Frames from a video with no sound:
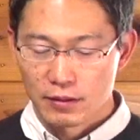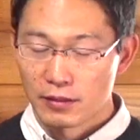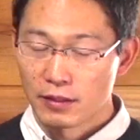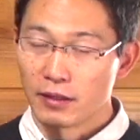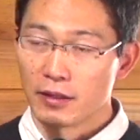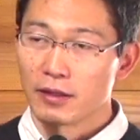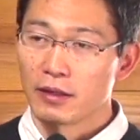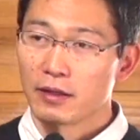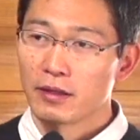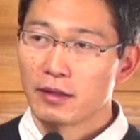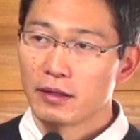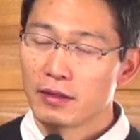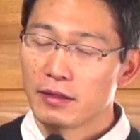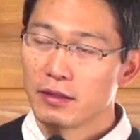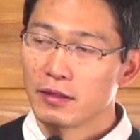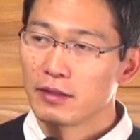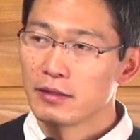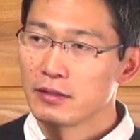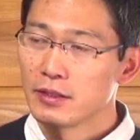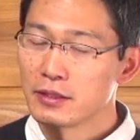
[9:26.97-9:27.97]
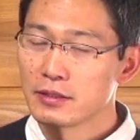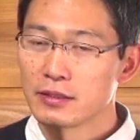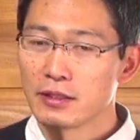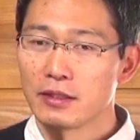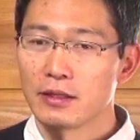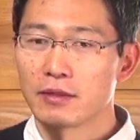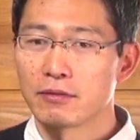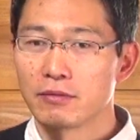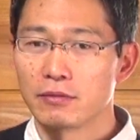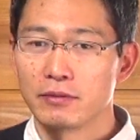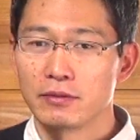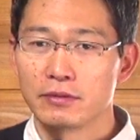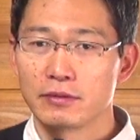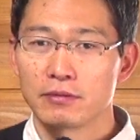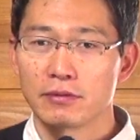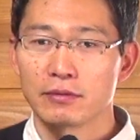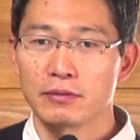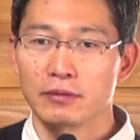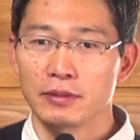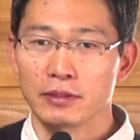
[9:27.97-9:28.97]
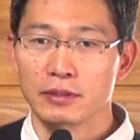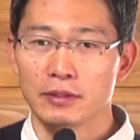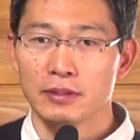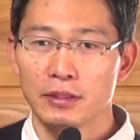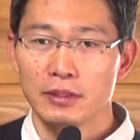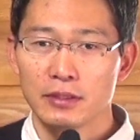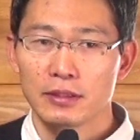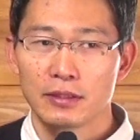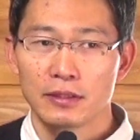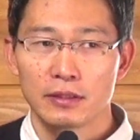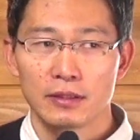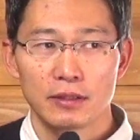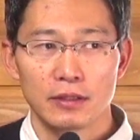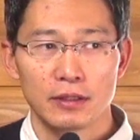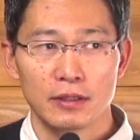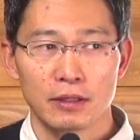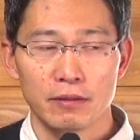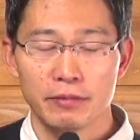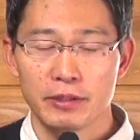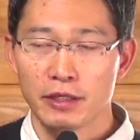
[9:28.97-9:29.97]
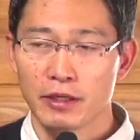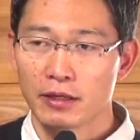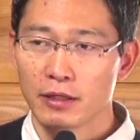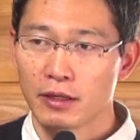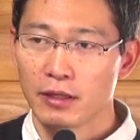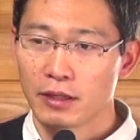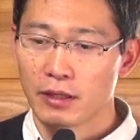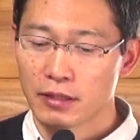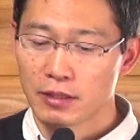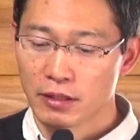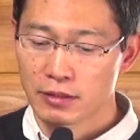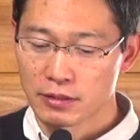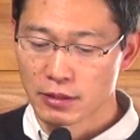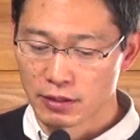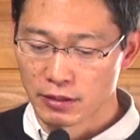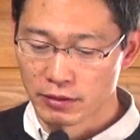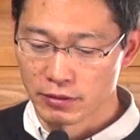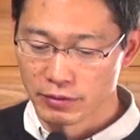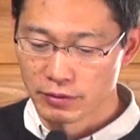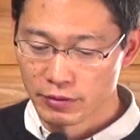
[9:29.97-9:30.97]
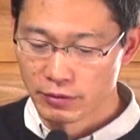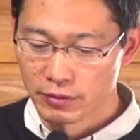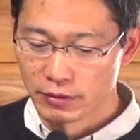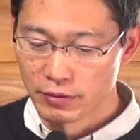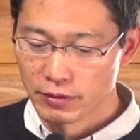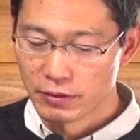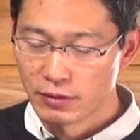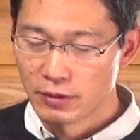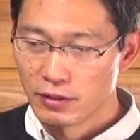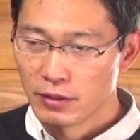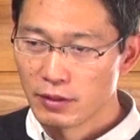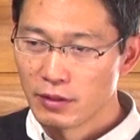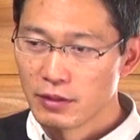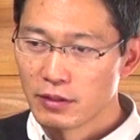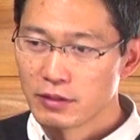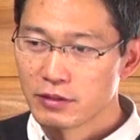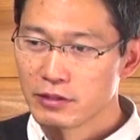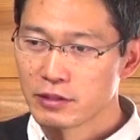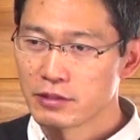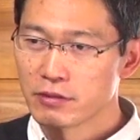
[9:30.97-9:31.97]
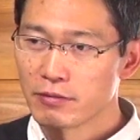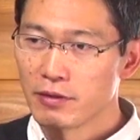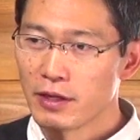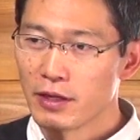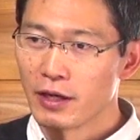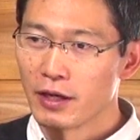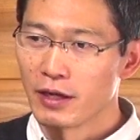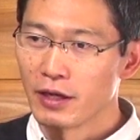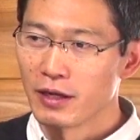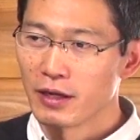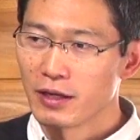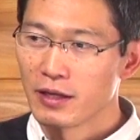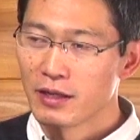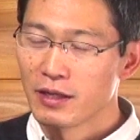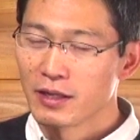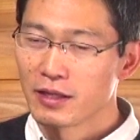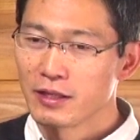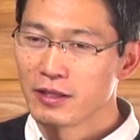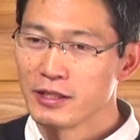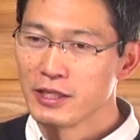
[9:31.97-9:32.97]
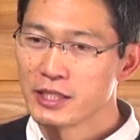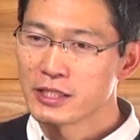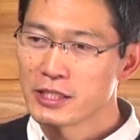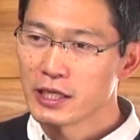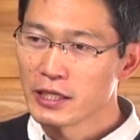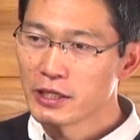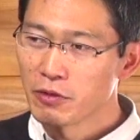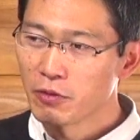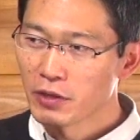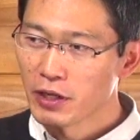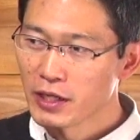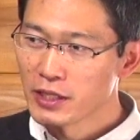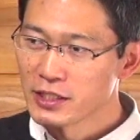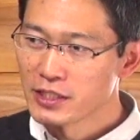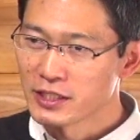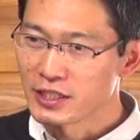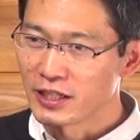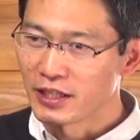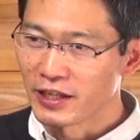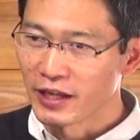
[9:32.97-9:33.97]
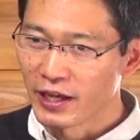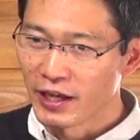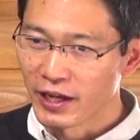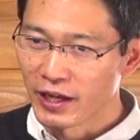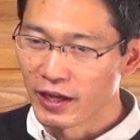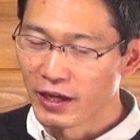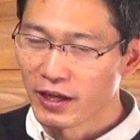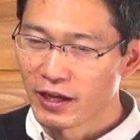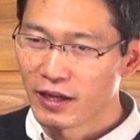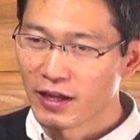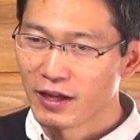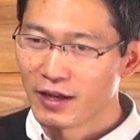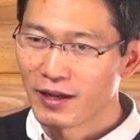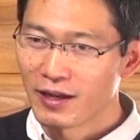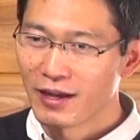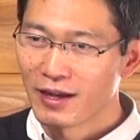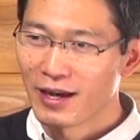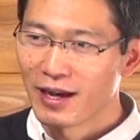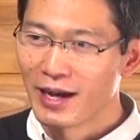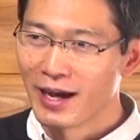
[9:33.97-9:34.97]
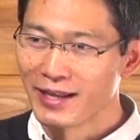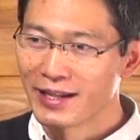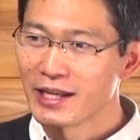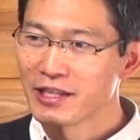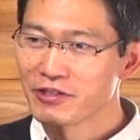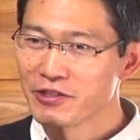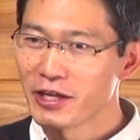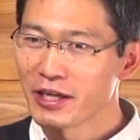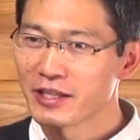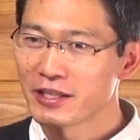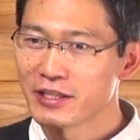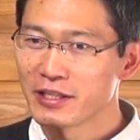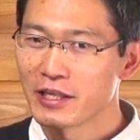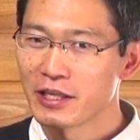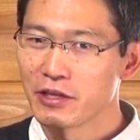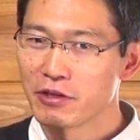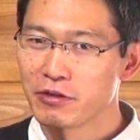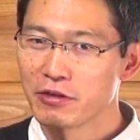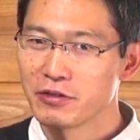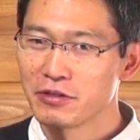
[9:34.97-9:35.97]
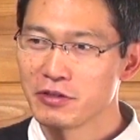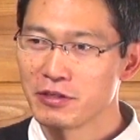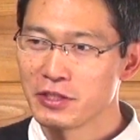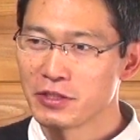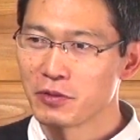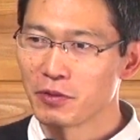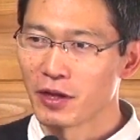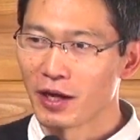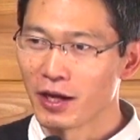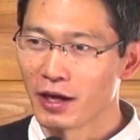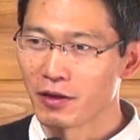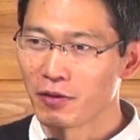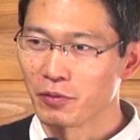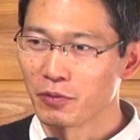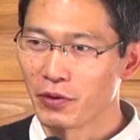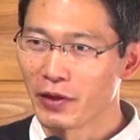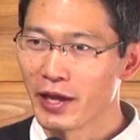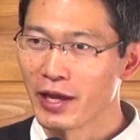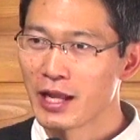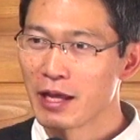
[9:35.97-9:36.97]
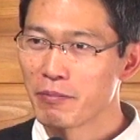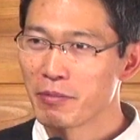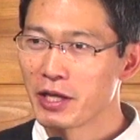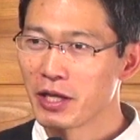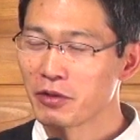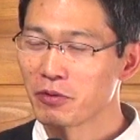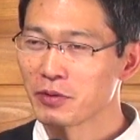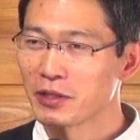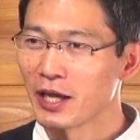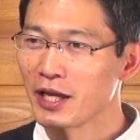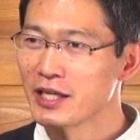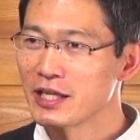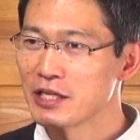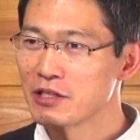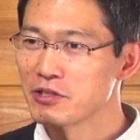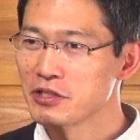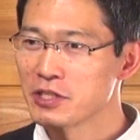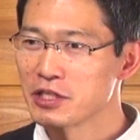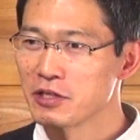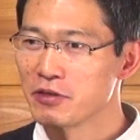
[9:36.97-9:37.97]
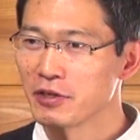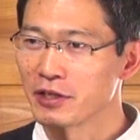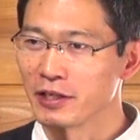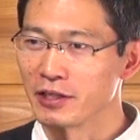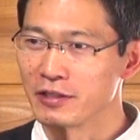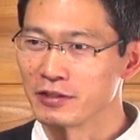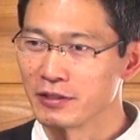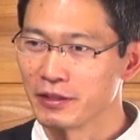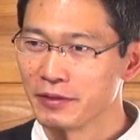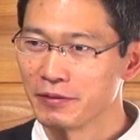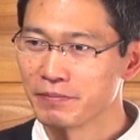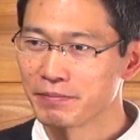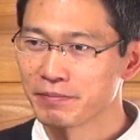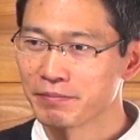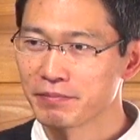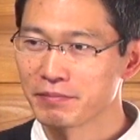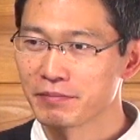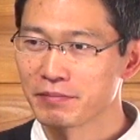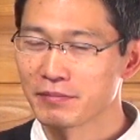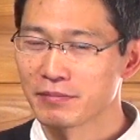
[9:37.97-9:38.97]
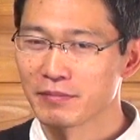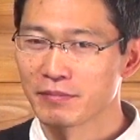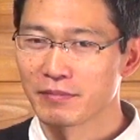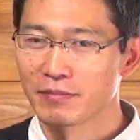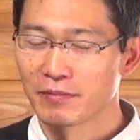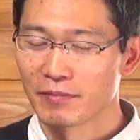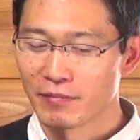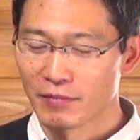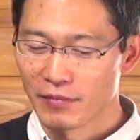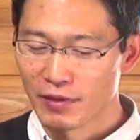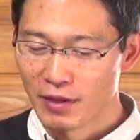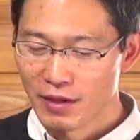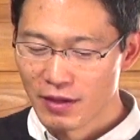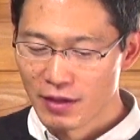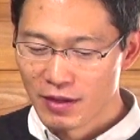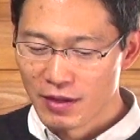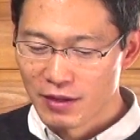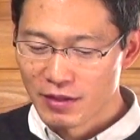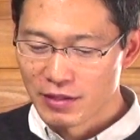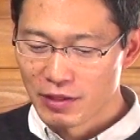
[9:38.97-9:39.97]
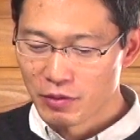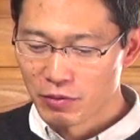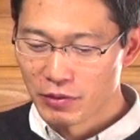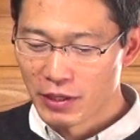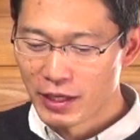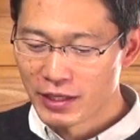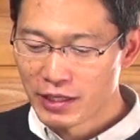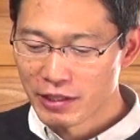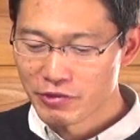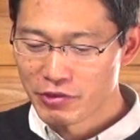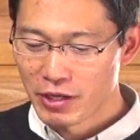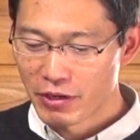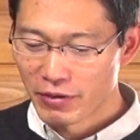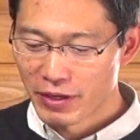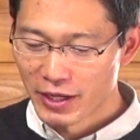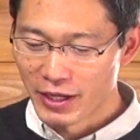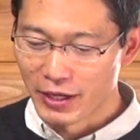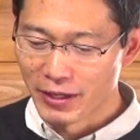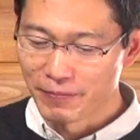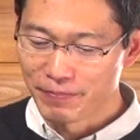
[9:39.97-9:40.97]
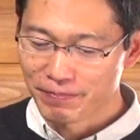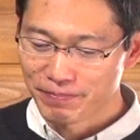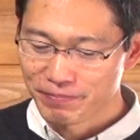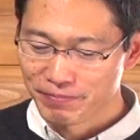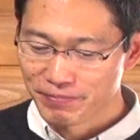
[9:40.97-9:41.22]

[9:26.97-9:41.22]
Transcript: でなぜこういうことをですねエレミアが書くかというと実は偽預言者でハナヌヤっていう人がこのエレミアと対決してるわけですね。でこのハナヌヤは